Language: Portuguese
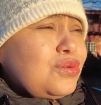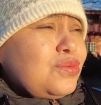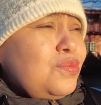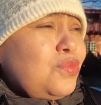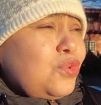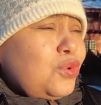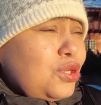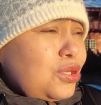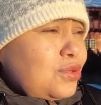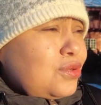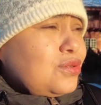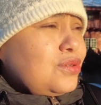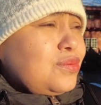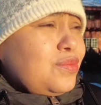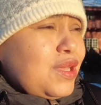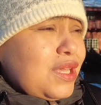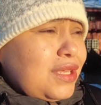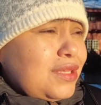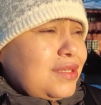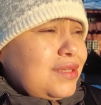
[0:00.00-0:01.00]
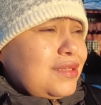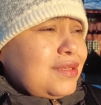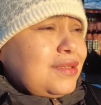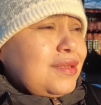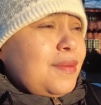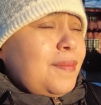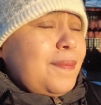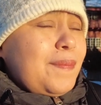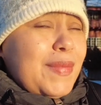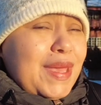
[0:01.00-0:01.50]
muitos meses
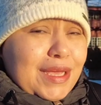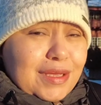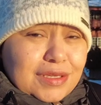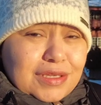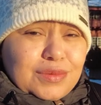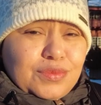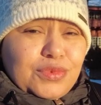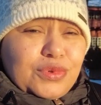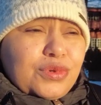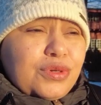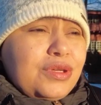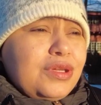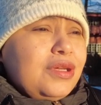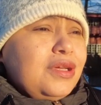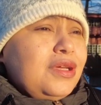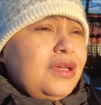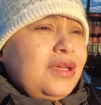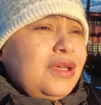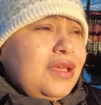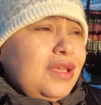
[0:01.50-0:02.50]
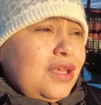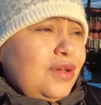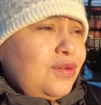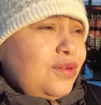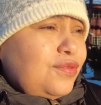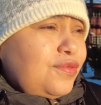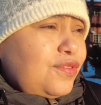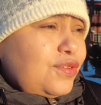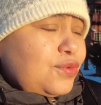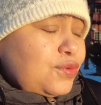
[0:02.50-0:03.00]
mesmo que eu
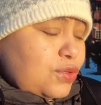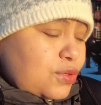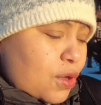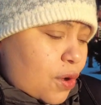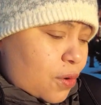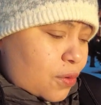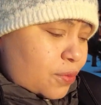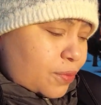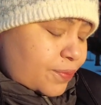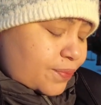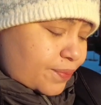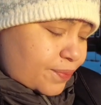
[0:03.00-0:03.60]
não vi o sol.